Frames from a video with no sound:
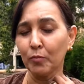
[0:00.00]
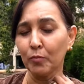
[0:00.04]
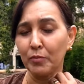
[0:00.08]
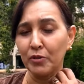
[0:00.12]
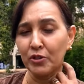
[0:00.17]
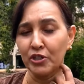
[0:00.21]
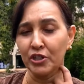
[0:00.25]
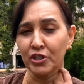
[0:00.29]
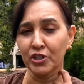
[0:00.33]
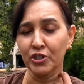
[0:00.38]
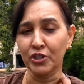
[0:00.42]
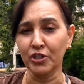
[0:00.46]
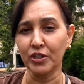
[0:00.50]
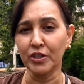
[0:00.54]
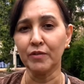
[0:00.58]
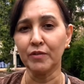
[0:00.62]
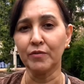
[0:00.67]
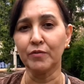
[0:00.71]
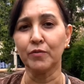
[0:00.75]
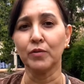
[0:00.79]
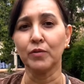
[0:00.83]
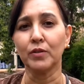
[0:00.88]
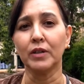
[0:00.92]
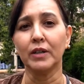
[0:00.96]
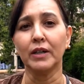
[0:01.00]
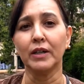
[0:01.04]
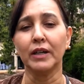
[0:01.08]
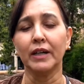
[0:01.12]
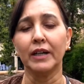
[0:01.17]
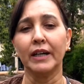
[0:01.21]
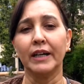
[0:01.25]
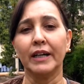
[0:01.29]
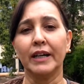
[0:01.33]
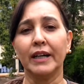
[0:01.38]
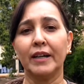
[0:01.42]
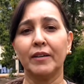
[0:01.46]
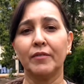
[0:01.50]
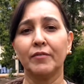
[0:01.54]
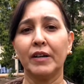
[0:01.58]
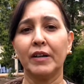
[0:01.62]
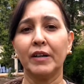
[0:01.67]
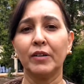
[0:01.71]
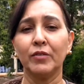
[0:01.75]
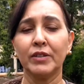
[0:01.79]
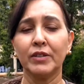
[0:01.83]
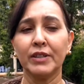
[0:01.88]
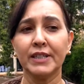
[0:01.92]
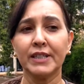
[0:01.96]
como objetivo é,
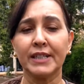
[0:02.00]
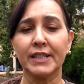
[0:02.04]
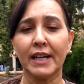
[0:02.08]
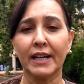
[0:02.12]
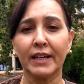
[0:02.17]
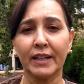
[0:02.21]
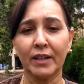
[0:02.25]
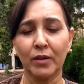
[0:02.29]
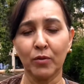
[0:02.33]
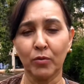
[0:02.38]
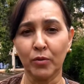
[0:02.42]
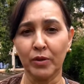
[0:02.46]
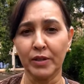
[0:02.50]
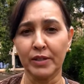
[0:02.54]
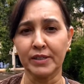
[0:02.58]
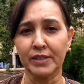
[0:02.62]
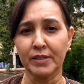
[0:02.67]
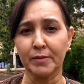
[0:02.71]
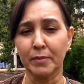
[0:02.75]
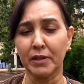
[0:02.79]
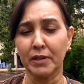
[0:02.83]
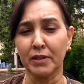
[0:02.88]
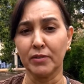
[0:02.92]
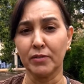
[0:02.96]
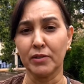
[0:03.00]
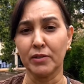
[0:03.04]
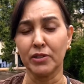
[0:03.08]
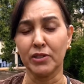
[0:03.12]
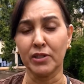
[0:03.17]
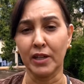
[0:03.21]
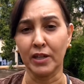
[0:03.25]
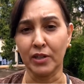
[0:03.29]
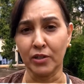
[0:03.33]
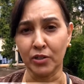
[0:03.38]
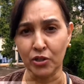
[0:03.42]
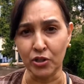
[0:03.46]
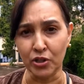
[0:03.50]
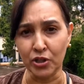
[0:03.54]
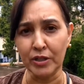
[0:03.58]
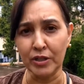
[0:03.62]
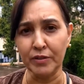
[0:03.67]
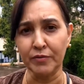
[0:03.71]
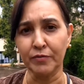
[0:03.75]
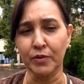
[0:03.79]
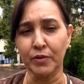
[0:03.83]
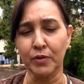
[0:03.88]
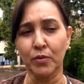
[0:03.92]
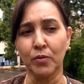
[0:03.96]
valorizar né, o conhecimento
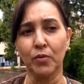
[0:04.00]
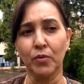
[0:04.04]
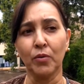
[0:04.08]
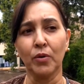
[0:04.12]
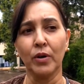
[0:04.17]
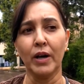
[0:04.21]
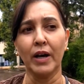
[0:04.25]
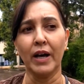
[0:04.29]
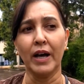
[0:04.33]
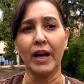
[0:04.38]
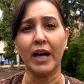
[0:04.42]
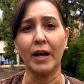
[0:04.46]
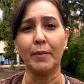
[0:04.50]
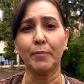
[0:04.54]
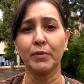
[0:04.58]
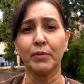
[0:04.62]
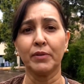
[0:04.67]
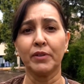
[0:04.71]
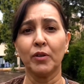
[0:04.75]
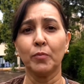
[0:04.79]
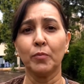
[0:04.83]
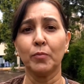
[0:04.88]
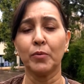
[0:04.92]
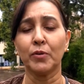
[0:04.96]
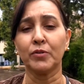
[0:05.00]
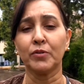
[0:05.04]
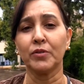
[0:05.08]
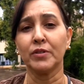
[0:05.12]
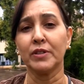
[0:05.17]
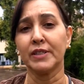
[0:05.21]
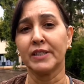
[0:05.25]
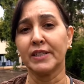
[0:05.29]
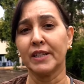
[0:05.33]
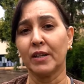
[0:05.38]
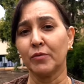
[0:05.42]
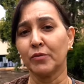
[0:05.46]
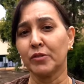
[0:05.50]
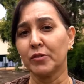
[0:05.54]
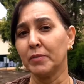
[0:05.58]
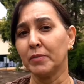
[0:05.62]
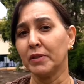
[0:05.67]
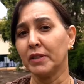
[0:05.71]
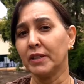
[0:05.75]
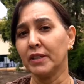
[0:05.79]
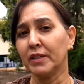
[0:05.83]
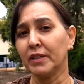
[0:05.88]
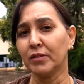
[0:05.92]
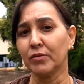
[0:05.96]
científico, é poder oportunizar os
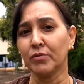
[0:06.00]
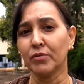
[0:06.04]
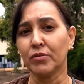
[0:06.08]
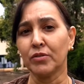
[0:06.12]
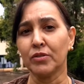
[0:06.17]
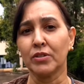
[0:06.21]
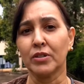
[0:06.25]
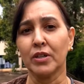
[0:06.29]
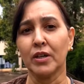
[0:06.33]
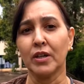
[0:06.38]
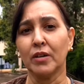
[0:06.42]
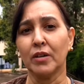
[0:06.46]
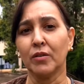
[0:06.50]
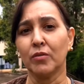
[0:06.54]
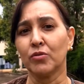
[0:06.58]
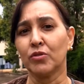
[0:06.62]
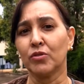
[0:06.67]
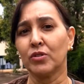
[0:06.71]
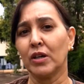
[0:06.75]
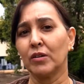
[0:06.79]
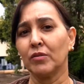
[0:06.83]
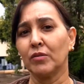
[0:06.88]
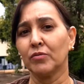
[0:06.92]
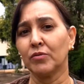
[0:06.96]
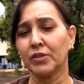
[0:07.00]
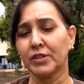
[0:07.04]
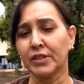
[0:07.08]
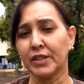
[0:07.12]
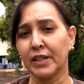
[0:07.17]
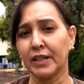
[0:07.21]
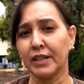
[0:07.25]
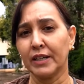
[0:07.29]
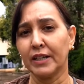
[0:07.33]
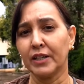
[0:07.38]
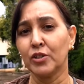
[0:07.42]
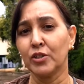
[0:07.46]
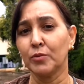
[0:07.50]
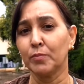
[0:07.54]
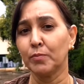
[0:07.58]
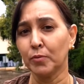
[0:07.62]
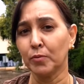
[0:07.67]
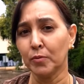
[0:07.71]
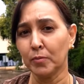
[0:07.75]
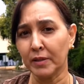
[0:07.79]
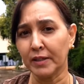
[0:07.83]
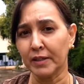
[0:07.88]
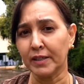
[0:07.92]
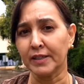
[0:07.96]
meninos, os alunos da rede
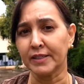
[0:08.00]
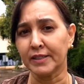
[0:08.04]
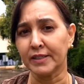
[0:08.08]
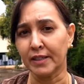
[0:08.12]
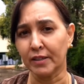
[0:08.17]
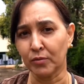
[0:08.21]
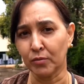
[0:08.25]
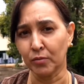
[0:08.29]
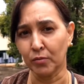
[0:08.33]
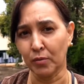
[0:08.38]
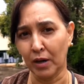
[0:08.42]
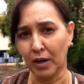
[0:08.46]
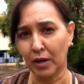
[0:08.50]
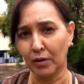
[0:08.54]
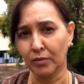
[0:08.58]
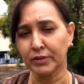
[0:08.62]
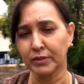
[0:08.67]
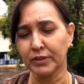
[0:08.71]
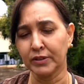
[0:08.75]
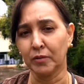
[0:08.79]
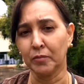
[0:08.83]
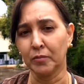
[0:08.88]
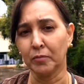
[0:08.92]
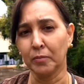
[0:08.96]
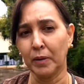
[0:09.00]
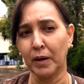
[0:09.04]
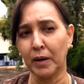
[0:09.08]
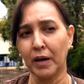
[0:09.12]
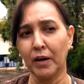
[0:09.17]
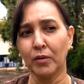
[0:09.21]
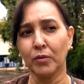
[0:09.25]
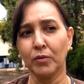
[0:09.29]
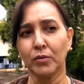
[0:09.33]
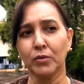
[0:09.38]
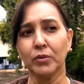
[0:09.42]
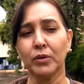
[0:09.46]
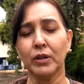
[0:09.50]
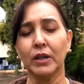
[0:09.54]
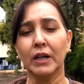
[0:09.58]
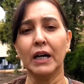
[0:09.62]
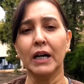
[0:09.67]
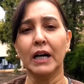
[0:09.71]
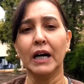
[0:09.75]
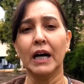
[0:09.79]
pública estadual de São Paulo,